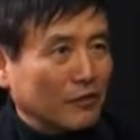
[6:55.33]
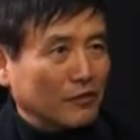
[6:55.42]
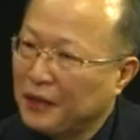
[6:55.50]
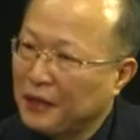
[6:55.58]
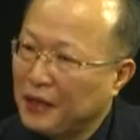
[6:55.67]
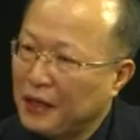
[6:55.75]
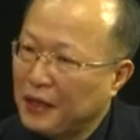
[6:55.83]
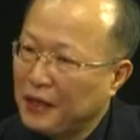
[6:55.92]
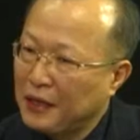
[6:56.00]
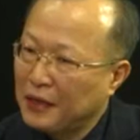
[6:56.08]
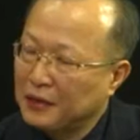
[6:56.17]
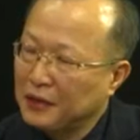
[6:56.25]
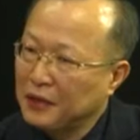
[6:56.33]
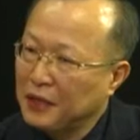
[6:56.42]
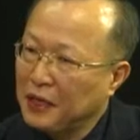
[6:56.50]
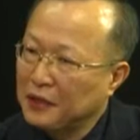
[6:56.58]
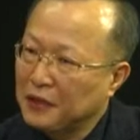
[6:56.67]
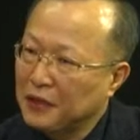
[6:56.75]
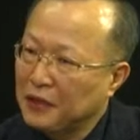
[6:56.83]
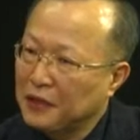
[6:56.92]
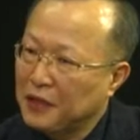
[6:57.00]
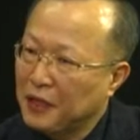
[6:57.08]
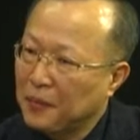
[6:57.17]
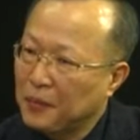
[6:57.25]
어떻게? 그러니까 성인에서는
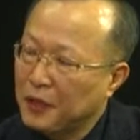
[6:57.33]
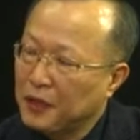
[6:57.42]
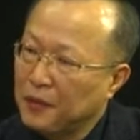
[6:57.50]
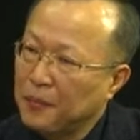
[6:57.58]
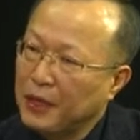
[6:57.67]
이제 뭐